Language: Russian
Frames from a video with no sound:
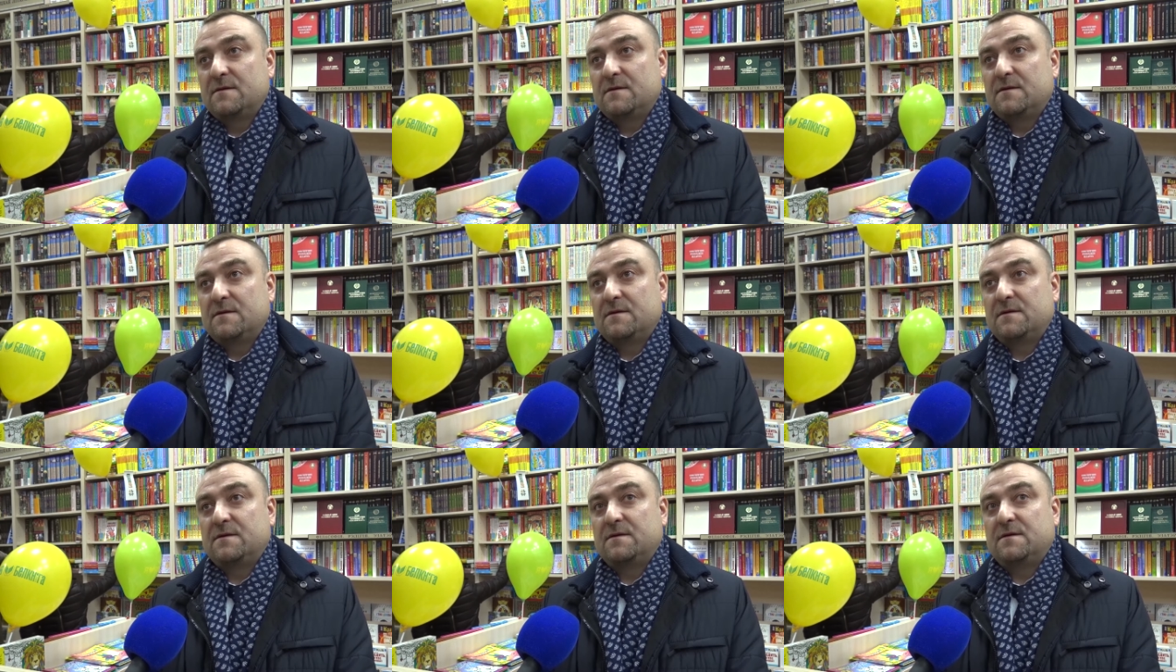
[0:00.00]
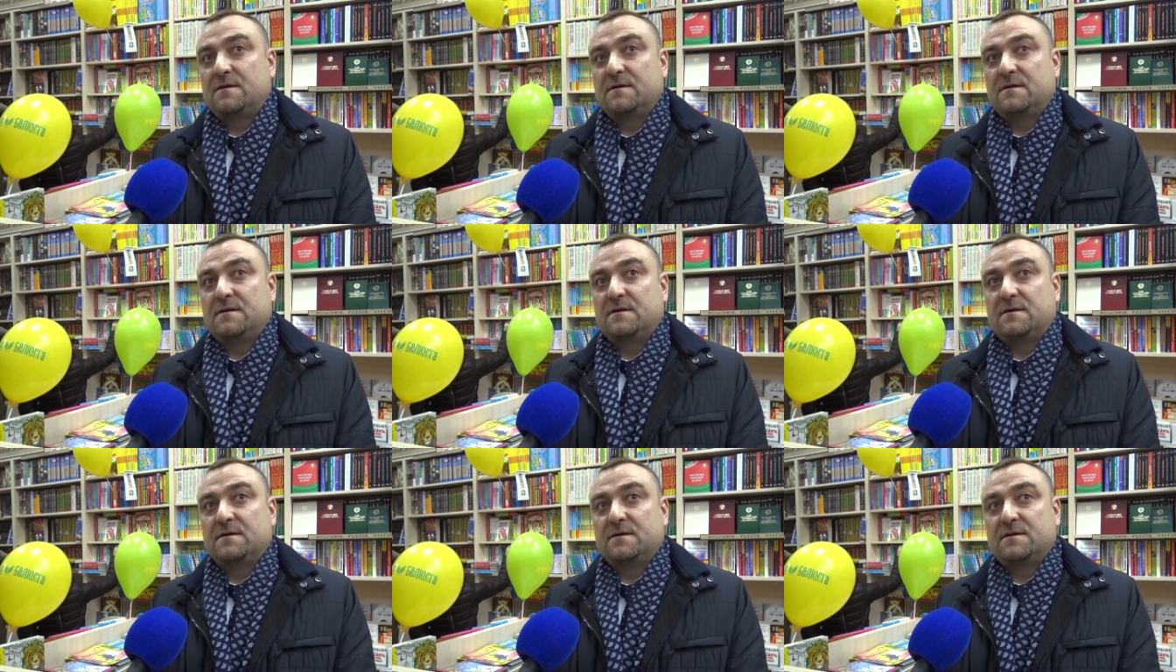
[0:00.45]

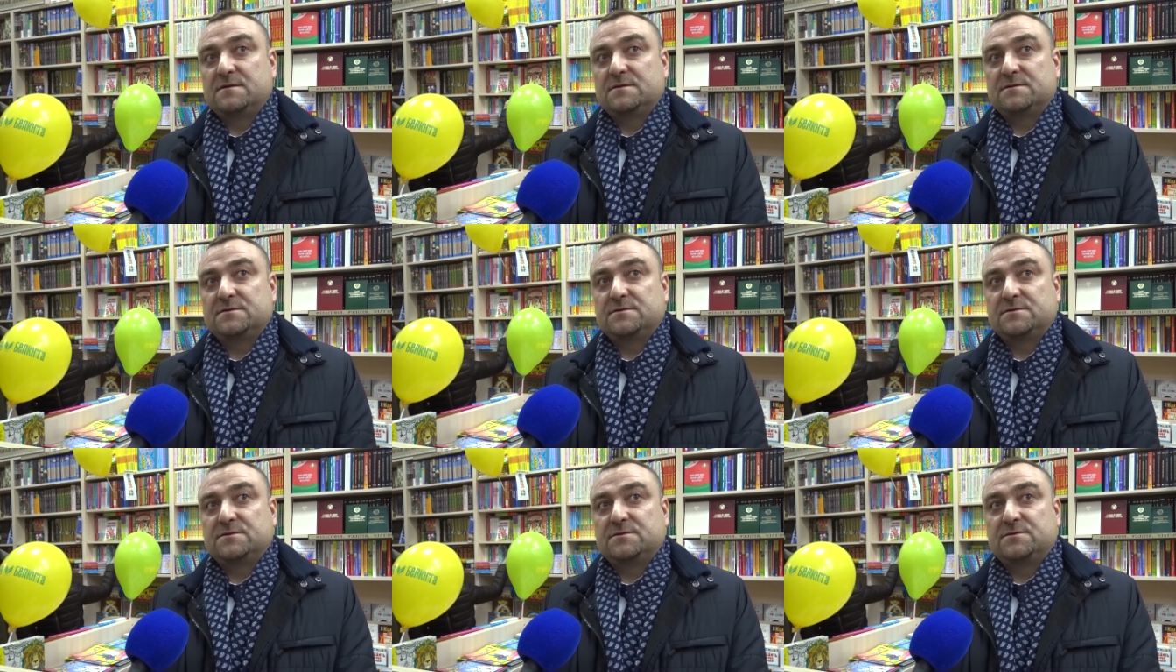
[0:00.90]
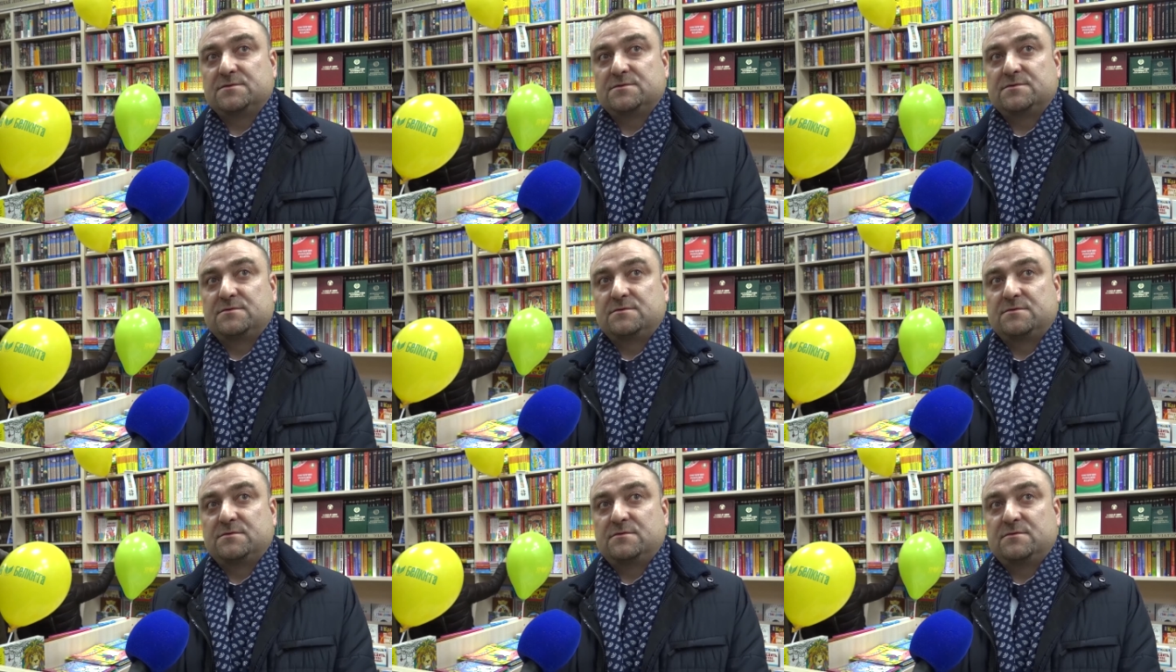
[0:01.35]
А,
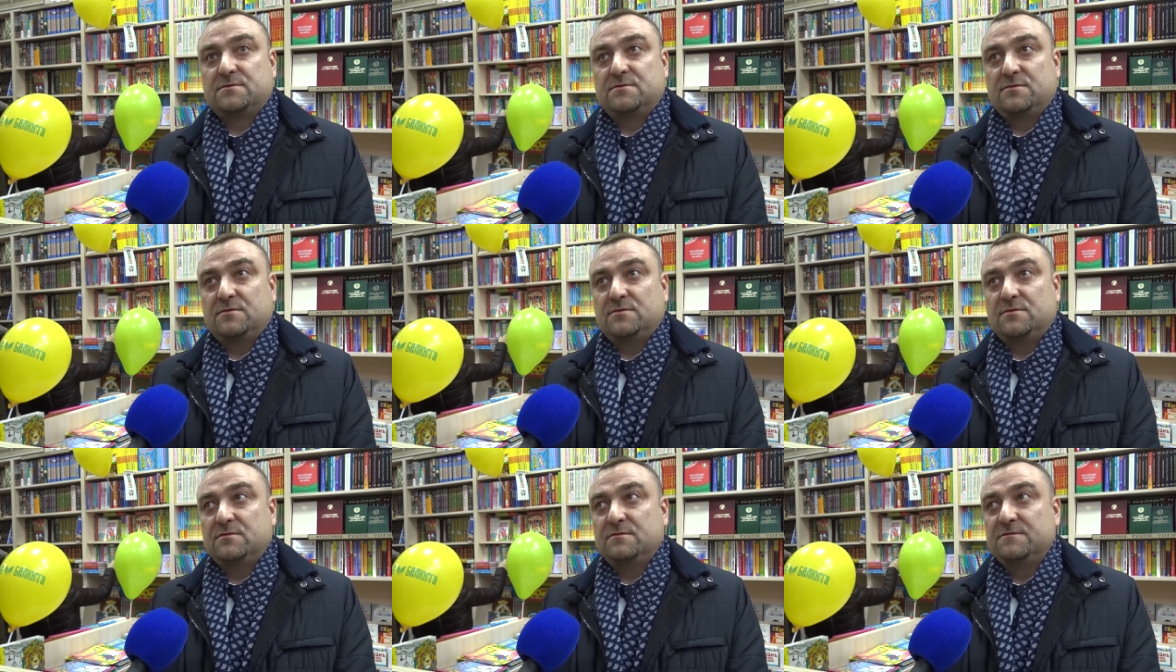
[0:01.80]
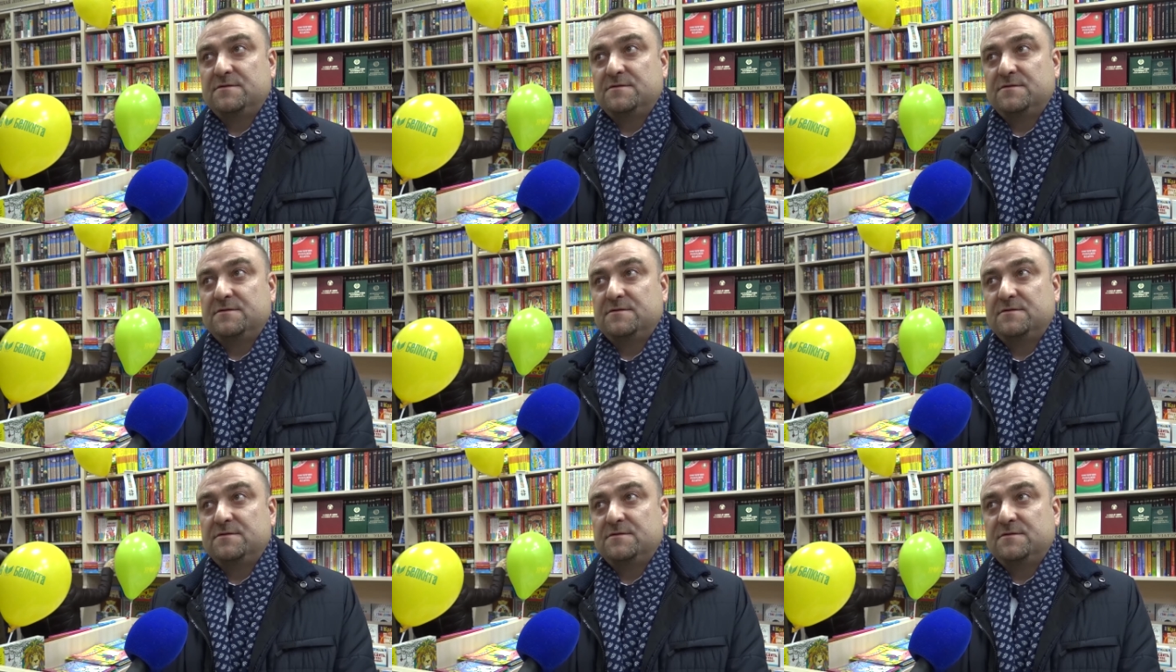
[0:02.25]
что